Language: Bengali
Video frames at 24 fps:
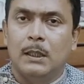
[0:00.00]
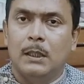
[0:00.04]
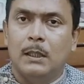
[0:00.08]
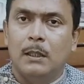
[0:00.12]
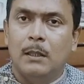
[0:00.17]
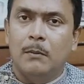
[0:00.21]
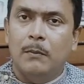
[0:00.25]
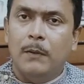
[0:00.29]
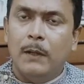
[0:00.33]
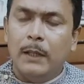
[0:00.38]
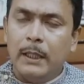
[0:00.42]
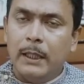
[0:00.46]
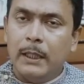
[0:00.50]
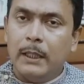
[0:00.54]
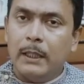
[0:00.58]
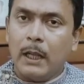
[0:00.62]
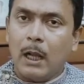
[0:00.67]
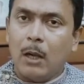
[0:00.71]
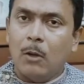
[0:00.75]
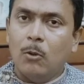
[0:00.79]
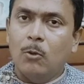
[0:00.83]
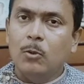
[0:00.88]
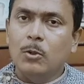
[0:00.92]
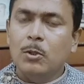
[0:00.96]
ফলে
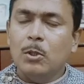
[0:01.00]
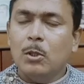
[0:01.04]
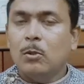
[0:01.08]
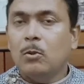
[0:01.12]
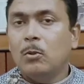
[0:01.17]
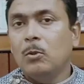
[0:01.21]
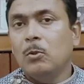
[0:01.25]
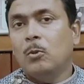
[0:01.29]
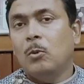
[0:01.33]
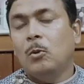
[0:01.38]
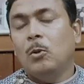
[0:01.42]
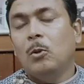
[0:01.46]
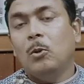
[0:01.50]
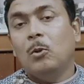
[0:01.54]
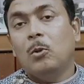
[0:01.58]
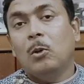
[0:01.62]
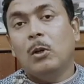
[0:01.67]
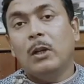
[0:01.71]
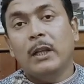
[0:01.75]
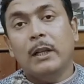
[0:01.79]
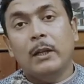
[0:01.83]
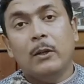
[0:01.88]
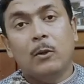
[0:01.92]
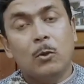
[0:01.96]
রাহু যখন কোনো
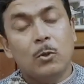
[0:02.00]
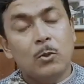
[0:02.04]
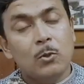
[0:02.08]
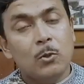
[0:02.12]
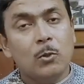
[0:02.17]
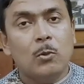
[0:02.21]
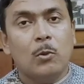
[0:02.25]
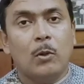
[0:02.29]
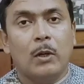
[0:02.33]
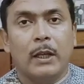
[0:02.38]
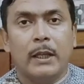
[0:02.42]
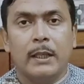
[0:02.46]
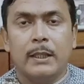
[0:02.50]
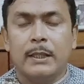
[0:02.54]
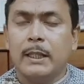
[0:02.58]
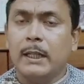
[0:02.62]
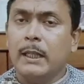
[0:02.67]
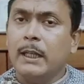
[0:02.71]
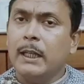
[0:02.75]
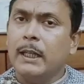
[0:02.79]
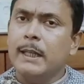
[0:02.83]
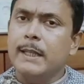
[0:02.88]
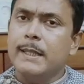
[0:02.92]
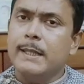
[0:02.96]
ঘরে গোচর করে
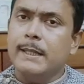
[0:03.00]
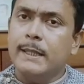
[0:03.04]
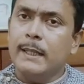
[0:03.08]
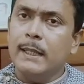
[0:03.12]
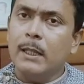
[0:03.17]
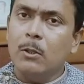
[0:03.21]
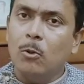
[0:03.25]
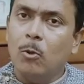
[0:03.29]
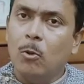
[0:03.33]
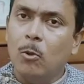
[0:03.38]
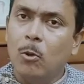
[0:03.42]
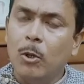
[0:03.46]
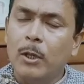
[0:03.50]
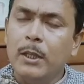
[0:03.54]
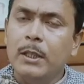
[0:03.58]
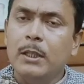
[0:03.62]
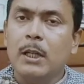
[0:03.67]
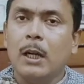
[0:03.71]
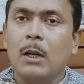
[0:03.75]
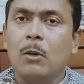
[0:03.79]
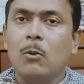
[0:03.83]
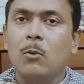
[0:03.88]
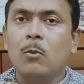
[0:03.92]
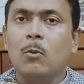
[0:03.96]
সেখানে যে গ্রহই
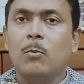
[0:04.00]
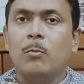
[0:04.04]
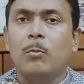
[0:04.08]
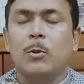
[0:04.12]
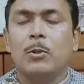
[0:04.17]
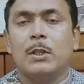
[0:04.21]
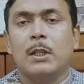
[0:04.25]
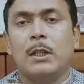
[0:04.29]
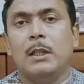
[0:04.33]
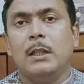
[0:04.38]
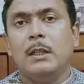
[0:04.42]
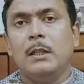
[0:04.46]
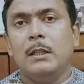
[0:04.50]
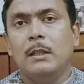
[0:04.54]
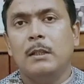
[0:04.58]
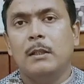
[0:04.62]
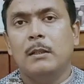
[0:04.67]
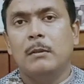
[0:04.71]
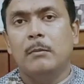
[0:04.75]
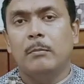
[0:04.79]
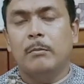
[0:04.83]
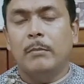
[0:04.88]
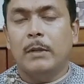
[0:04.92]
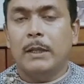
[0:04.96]
থাকুক বসে
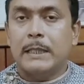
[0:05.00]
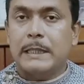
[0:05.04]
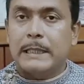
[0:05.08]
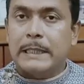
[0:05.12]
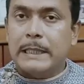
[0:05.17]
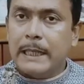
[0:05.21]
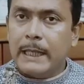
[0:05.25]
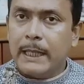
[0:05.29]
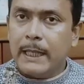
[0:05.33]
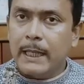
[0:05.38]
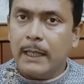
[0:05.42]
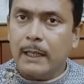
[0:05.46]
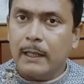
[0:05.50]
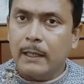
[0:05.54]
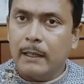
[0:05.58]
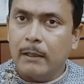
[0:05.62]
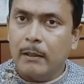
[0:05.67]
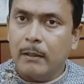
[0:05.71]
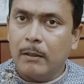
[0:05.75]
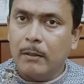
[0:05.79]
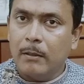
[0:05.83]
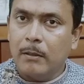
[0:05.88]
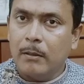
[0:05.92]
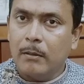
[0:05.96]
বা যে
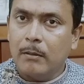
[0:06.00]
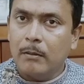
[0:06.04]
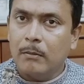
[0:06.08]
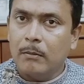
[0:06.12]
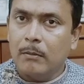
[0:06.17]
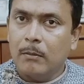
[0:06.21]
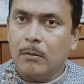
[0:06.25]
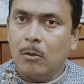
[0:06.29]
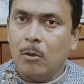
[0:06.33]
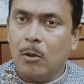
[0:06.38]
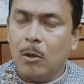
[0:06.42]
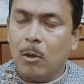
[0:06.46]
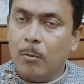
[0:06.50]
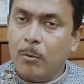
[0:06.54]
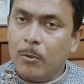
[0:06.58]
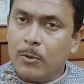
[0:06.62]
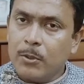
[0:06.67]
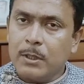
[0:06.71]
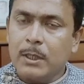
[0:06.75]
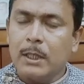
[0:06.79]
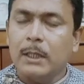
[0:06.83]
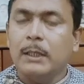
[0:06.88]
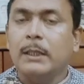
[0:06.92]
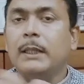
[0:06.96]

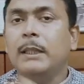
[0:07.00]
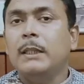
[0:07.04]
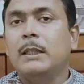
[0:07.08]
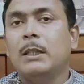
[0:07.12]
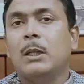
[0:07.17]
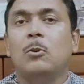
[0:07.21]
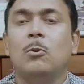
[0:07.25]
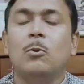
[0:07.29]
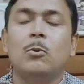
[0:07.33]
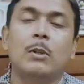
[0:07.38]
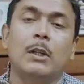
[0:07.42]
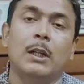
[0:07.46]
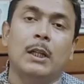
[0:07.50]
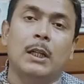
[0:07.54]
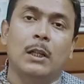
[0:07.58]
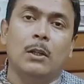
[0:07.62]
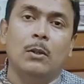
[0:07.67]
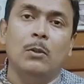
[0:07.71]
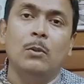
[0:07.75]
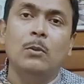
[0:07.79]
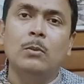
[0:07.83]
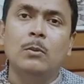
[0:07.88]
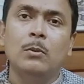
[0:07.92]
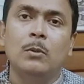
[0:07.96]
অবস্থাতেই থাকুক না কেন
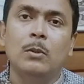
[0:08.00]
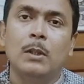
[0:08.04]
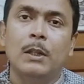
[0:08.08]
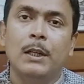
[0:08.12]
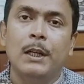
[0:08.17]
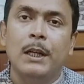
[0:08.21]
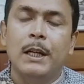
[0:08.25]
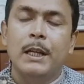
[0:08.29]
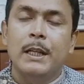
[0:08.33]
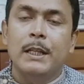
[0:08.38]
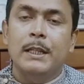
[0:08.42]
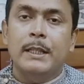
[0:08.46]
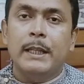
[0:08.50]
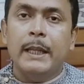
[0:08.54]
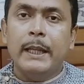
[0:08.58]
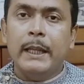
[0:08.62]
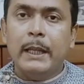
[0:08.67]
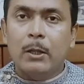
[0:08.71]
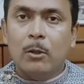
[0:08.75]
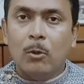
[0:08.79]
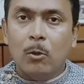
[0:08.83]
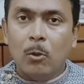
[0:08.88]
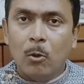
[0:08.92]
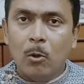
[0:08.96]
সেই
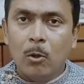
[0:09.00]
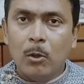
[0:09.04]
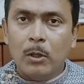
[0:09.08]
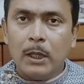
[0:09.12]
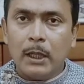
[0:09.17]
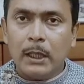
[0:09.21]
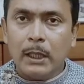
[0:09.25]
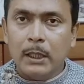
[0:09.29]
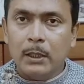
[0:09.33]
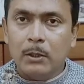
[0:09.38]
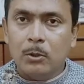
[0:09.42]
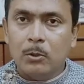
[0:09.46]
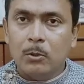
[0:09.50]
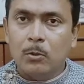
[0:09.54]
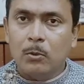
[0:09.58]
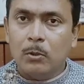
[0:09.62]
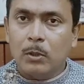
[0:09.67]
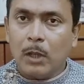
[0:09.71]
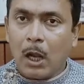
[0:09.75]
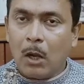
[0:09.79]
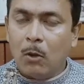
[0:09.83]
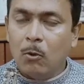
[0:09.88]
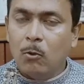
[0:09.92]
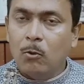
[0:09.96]
গ্রহটা কিন্তু
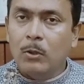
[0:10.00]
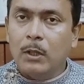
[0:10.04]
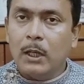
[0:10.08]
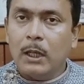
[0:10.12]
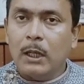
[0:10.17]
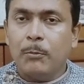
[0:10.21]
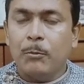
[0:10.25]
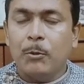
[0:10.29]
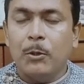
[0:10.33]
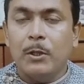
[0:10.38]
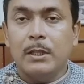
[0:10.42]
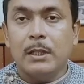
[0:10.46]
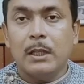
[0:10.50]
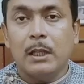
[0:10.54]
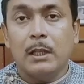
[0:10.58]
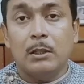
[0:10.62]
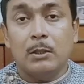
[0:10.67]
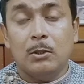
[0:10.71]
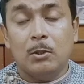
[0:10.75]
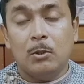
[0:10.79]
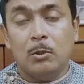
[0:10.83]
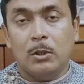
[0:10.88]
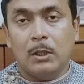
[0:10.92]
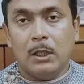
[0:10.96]
রাহু দ্বারা পরিচালিত
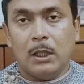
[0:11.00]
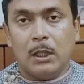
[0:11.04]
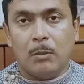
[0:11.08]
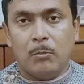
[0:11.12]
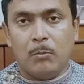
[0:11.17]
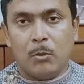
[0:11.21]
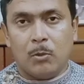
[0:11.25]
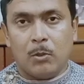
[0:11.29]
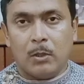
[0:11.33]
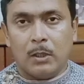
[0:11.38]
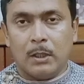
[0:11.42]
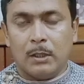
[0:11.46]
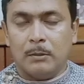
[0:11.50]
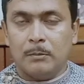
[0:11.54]
হতে আরম্ভ করে